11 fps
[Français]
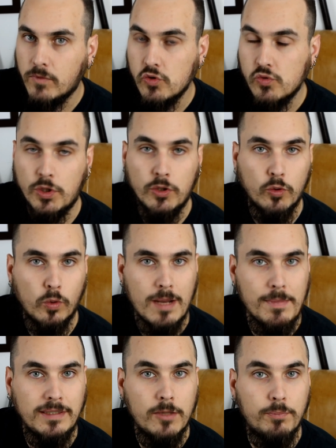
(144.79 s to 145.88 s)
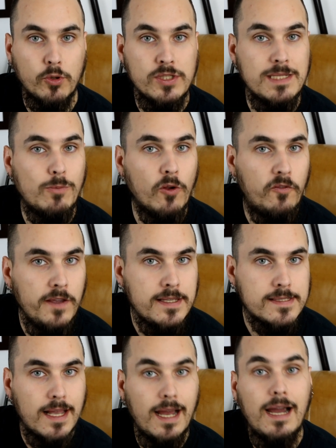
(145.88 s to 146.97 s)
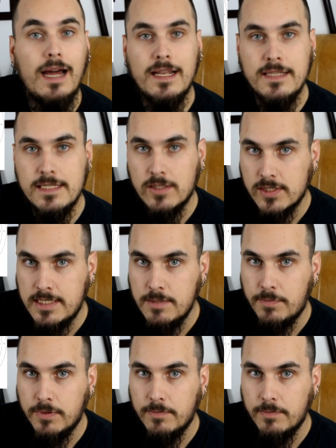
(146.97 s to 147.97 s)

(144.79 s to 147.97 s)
Je vous donne donc la méthode pour une cible fixe à la distance type.